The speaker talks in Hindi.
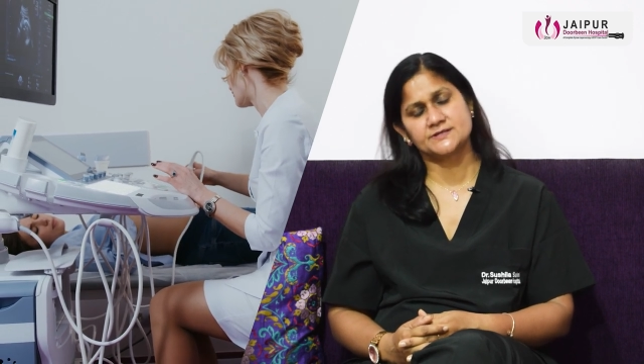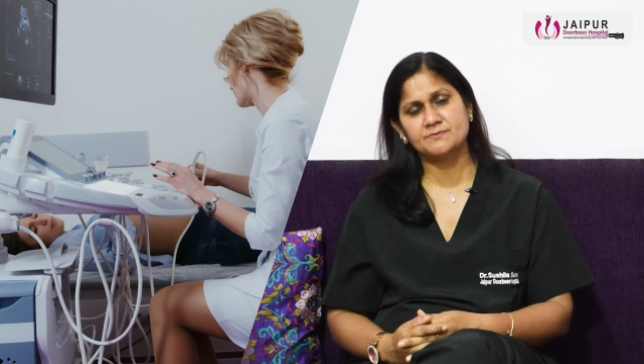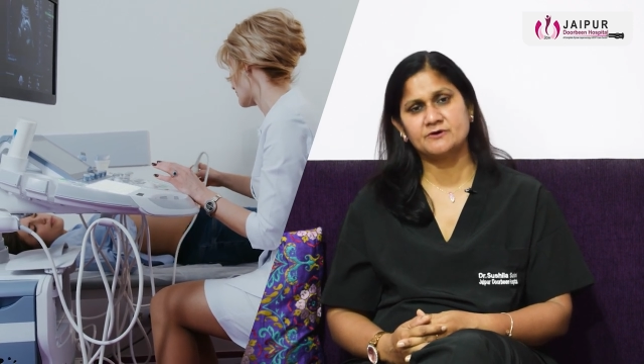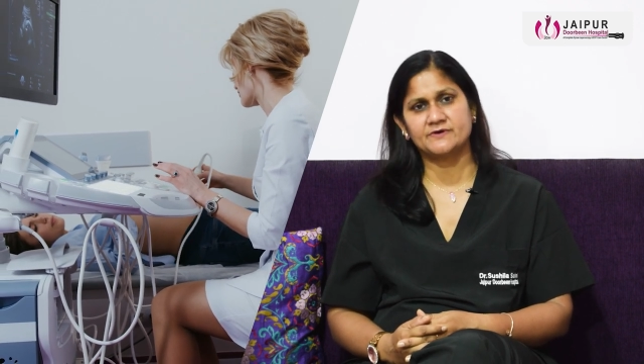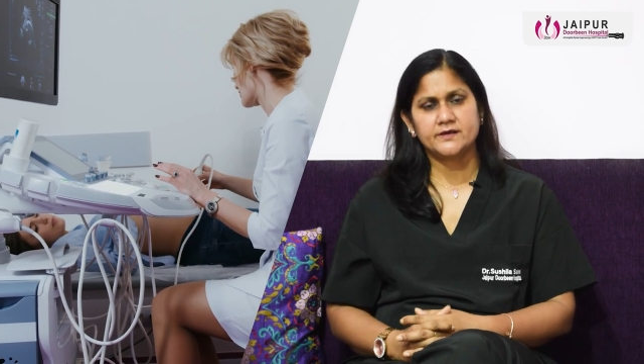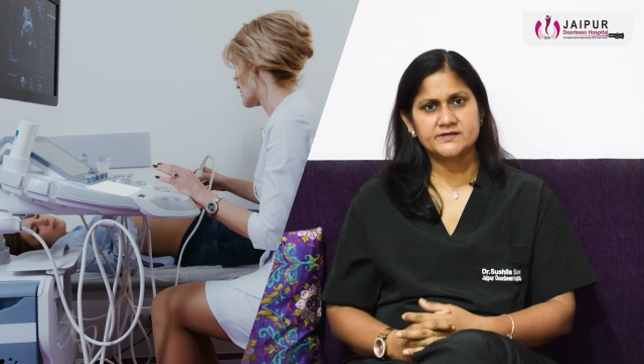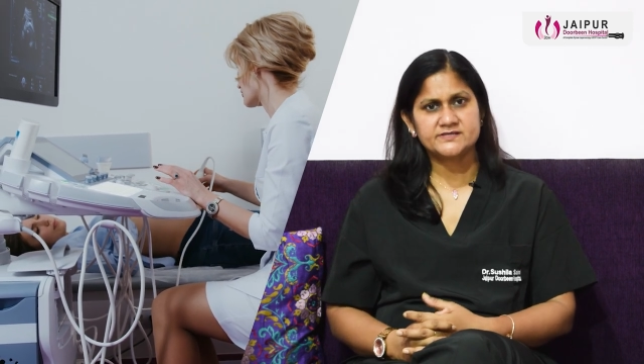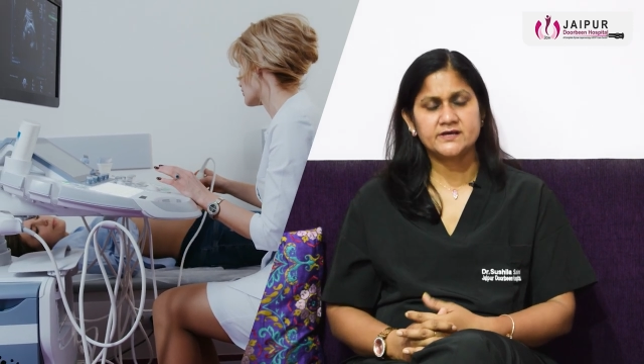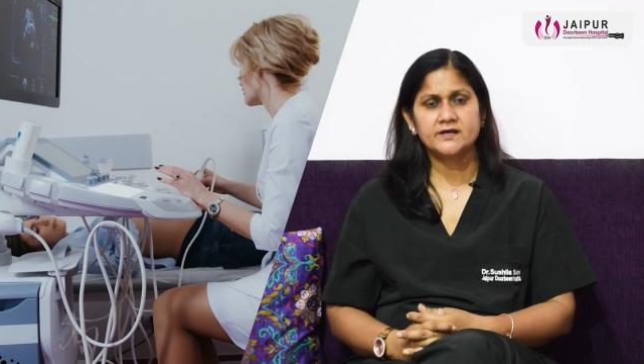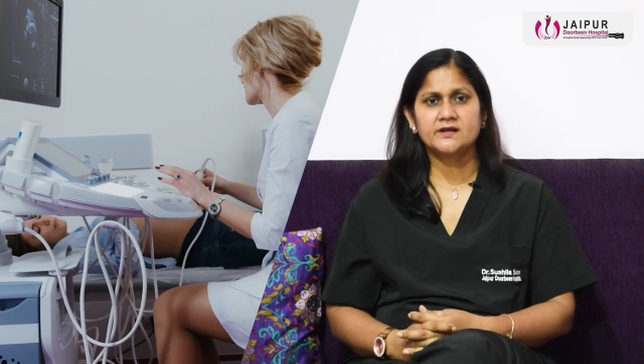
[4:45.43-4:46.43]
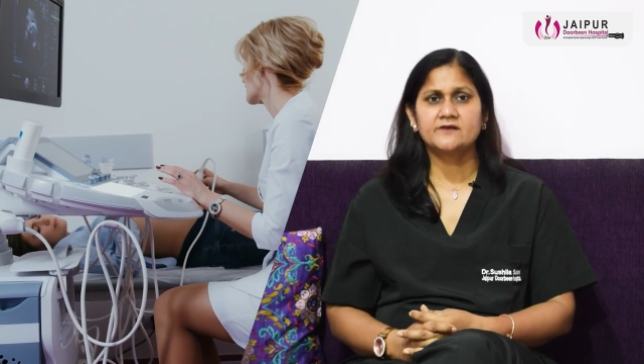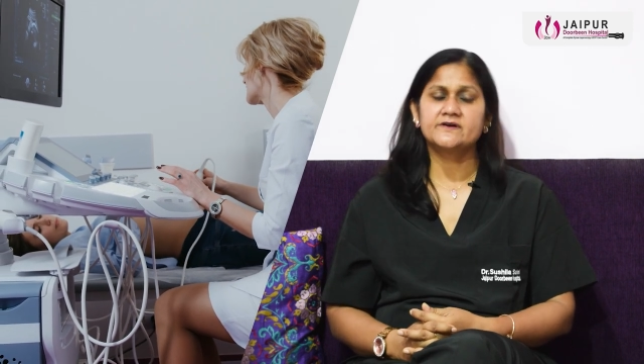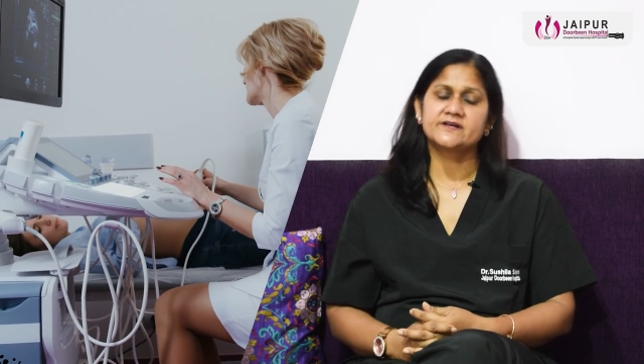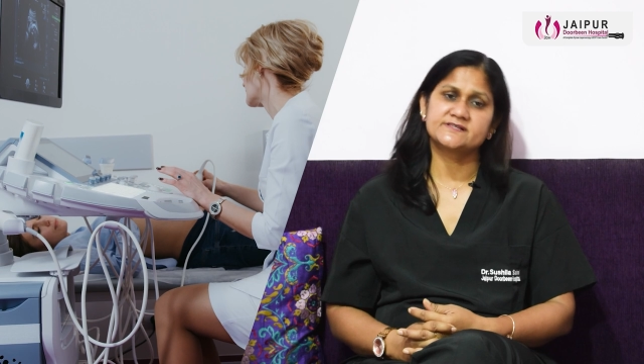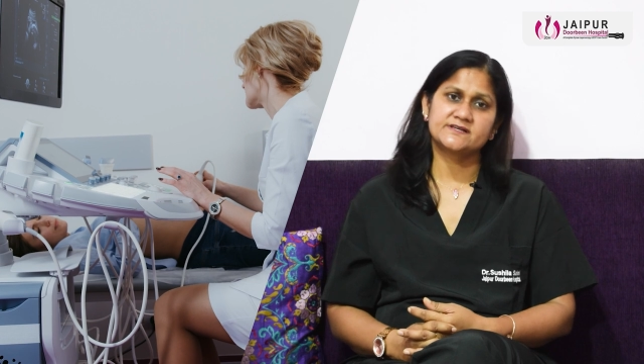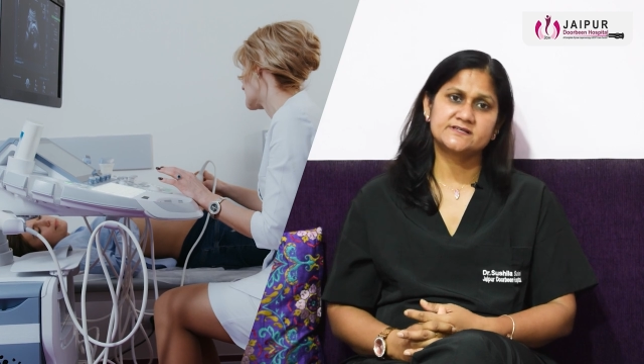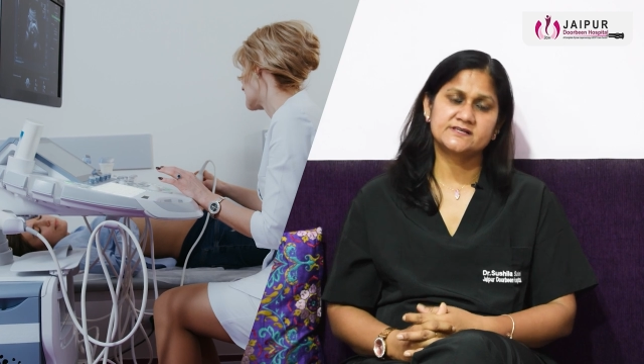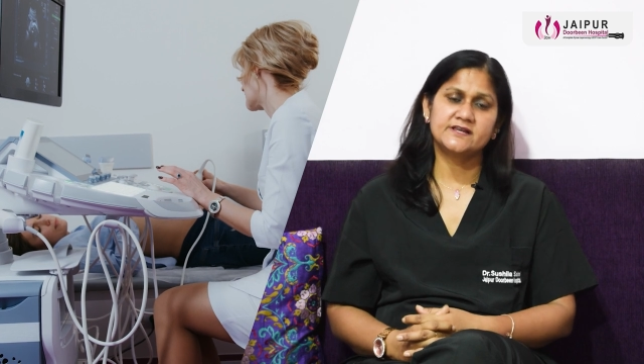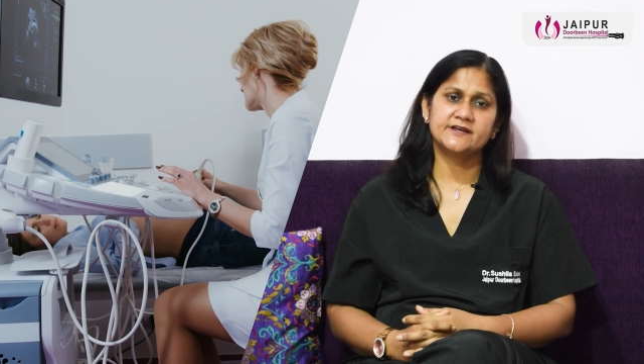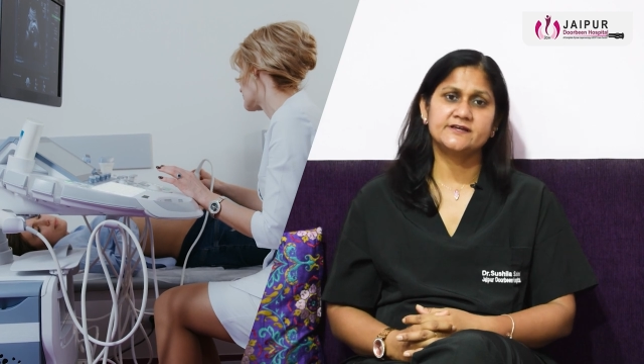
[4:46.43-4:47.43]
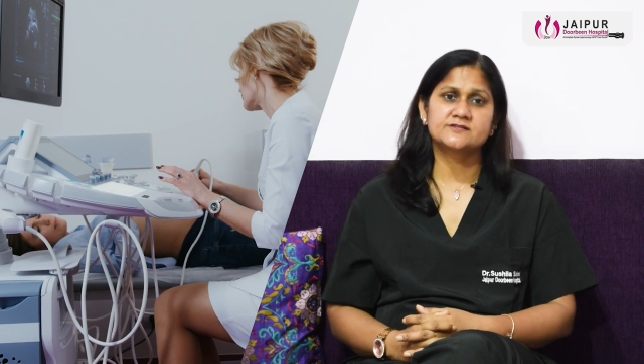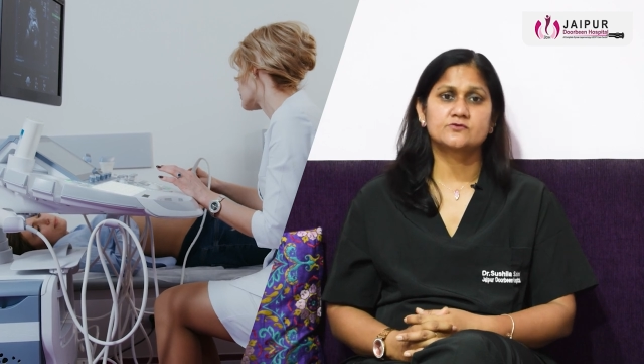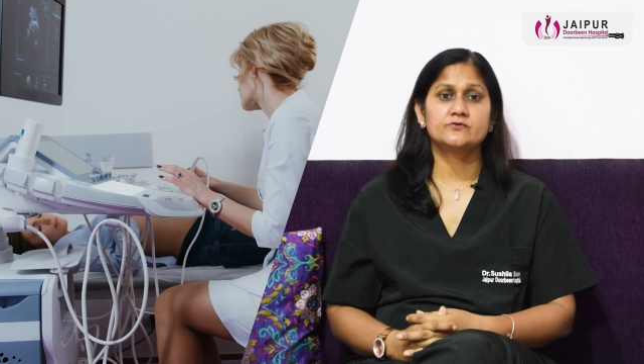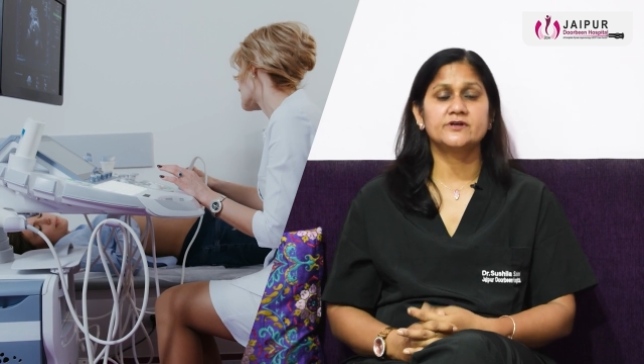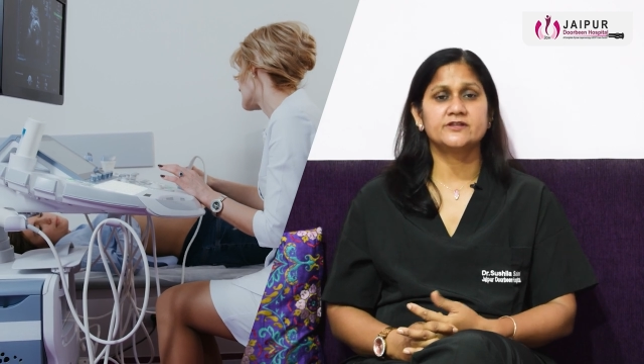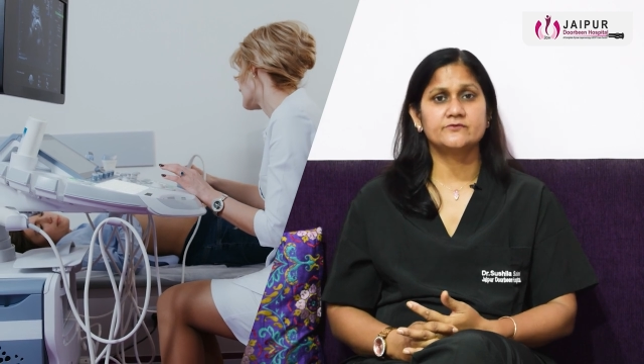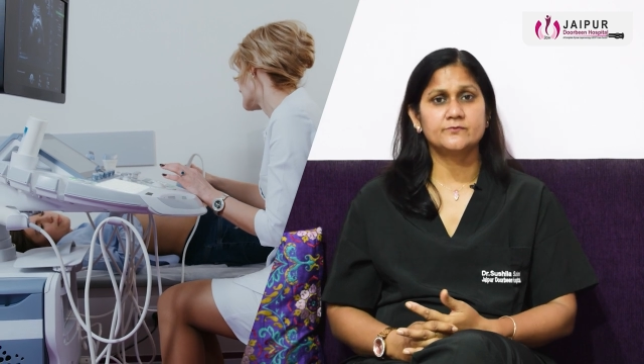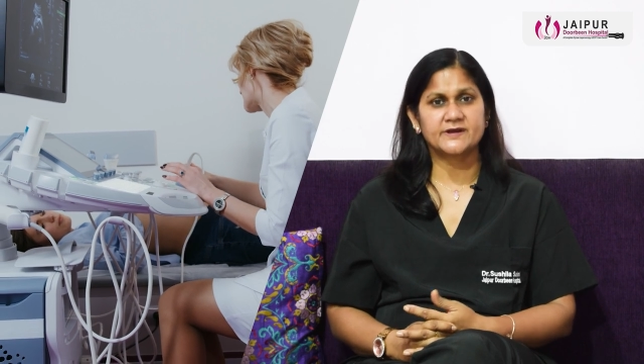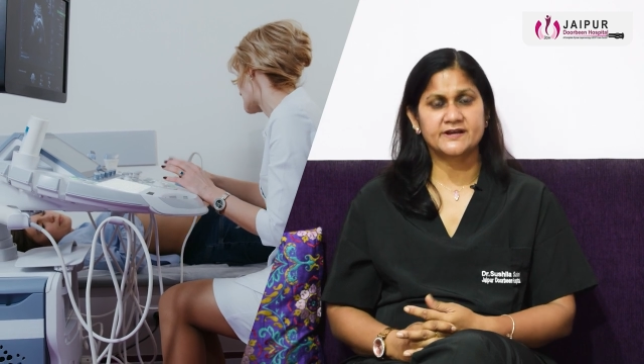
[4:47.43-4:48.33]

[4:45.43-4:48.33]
संभव है इसके अलावा किसी किसी लेडीज़ को यदि वो